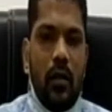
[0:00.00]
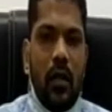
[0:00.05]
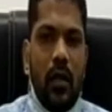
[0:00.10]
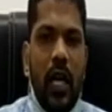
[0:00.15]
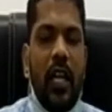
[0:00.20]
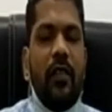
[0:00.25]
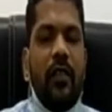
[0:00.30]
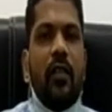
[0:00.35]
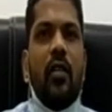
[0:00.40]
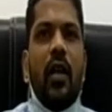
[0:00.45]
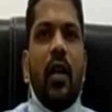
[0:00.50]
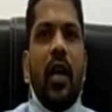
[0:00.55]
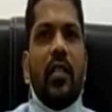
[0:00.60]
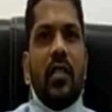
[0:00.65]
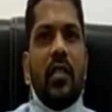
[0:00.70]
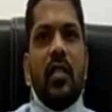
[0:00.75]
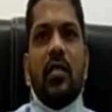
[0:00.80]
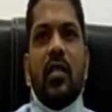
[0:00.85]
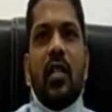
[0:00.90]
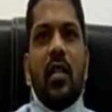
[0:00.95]
హైవేలో
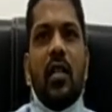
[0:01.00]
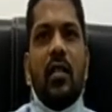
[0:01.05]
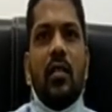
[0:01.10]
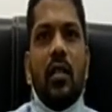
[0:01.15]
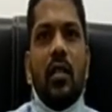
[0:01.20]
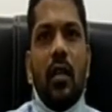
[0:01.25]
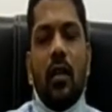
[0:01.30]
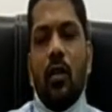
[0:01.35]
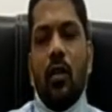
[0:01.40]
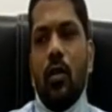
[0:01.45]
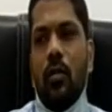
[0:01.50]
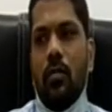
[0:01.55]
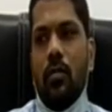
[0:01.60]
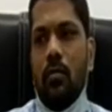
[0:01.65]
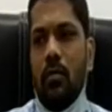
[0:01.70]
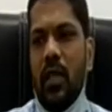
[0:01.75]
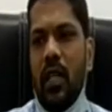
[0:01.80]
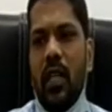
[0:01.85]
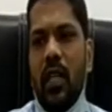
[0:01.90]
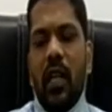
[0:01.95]
యాక్సిడెంట్ జరిగింది అరౌండ్
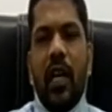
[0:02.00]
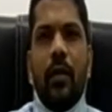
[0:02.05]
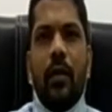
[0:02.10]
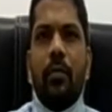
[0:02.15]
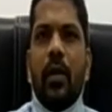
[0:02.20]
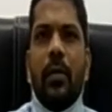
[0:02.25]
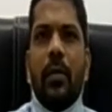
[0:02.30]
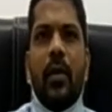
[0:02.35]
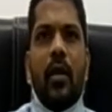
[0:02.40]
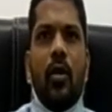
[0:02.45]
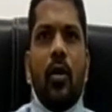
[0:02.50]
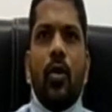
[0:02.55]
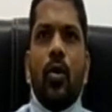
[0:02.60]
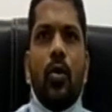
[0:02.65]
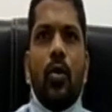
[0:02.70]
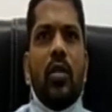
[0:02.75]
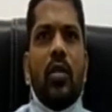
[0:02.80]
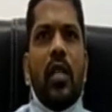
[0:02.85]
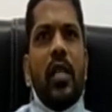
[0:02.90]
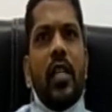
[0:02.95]
మిడ్ నైట్ మేబీ అరౌండ్
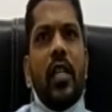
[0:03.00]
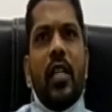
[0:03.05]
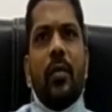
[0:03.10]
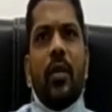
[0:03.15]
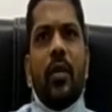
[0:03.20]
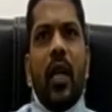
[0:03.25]
టూ థర్టీ